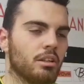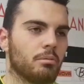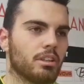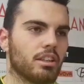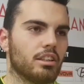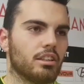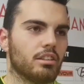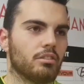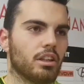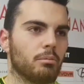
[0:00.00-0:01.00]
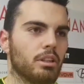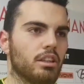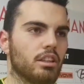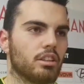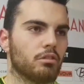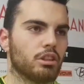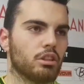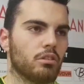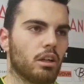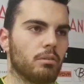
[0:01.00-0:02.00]
ma eh, stanno
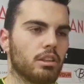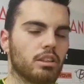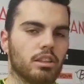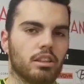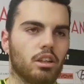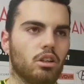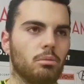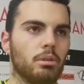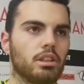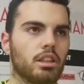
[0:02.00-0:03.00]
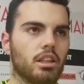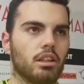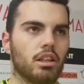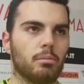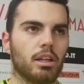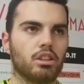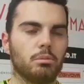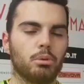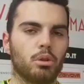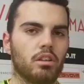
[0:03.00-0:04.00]
facendo veramente tanta roba e sarà la marcia
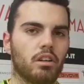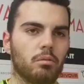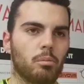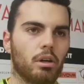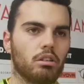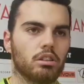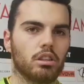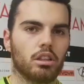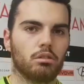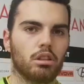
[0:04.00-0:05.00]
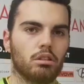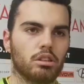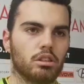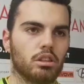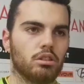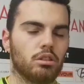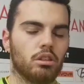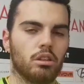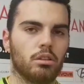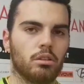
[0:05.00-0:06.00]
in più che avremo per questa, tutta questa
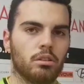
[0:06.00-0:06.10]
stagione.